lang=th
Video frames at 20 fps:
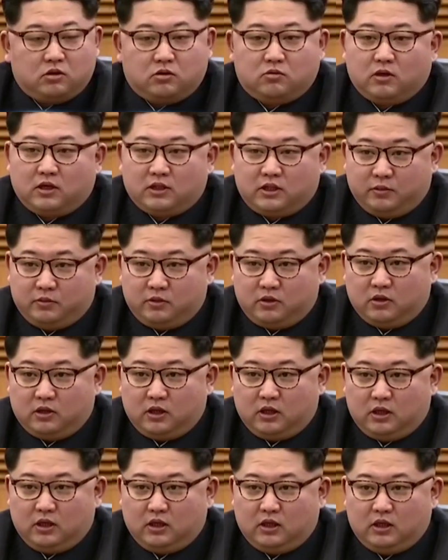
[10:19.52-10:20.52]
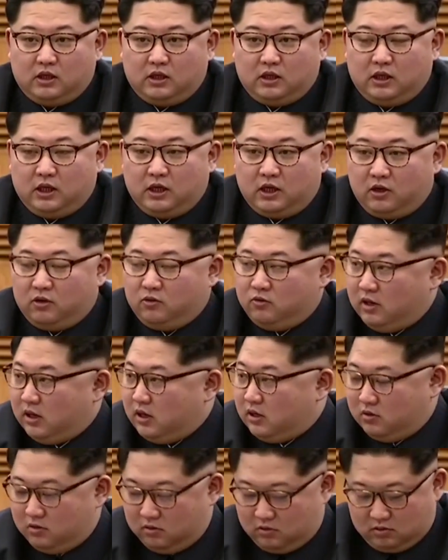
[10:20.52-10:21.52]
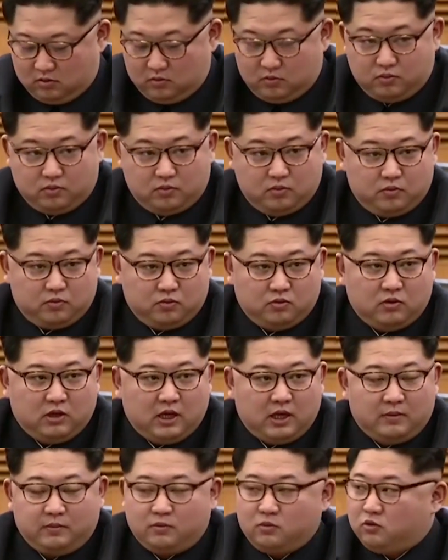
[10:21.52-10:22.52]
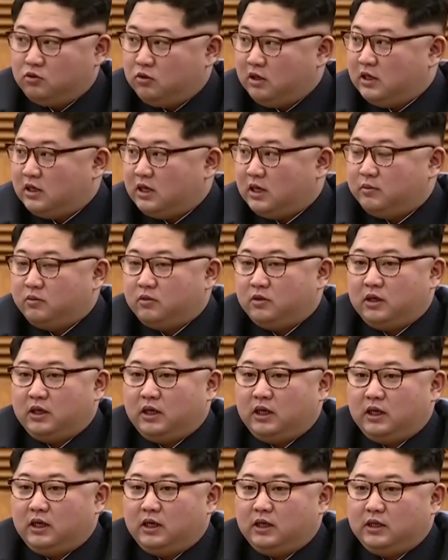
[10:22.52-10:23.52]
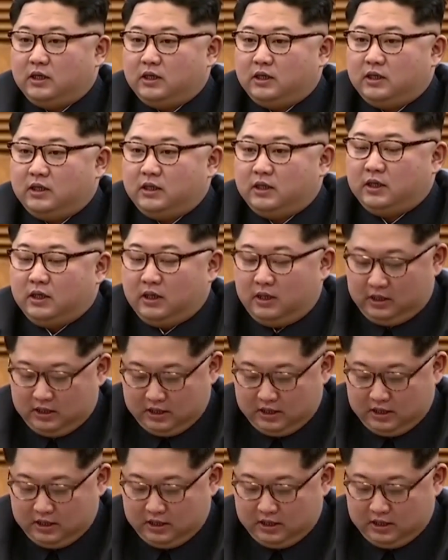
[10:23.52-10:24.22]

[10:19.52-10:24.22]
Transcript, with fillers: งนำไปสู่การปลอดอาวุธนิวเคลียร์สำหรับภูมิภาคนี้เช่นเดียวกัน